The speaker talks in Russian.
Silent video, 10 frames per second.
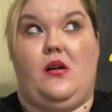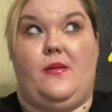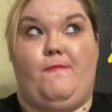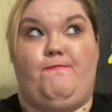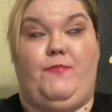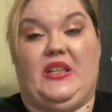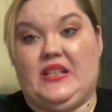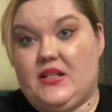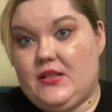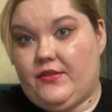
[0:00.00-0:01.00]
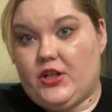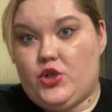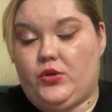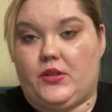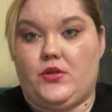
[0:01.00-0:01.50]
э, битриксе в
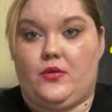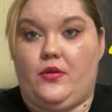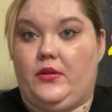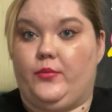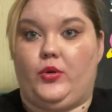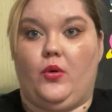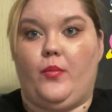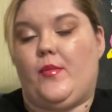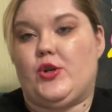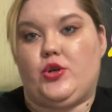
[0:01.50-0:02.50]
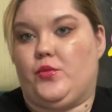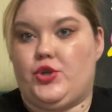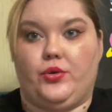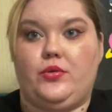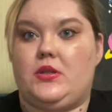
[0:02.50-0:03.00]
хорошо настроенном, то по большому
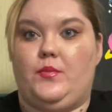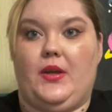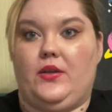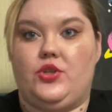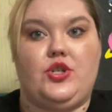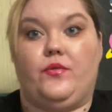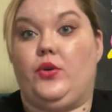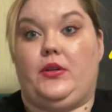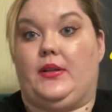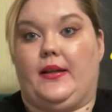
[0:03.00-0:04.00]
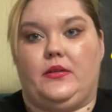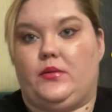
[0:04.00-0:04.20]
счету тебе ничего не надо.